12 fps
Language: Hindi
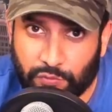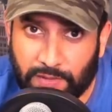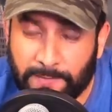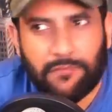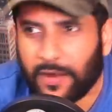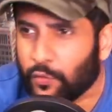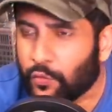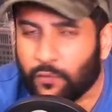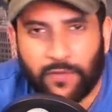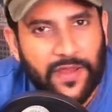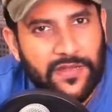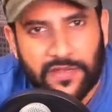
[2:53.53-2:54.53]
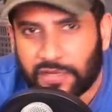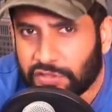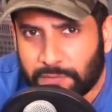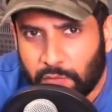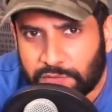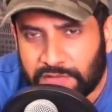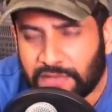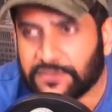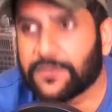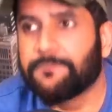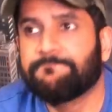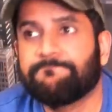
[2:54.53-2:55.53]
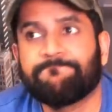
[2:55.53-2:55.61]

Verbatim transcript: चुका है आई डोंट नो वाई नेहा शर्मा वॉज कास्टेड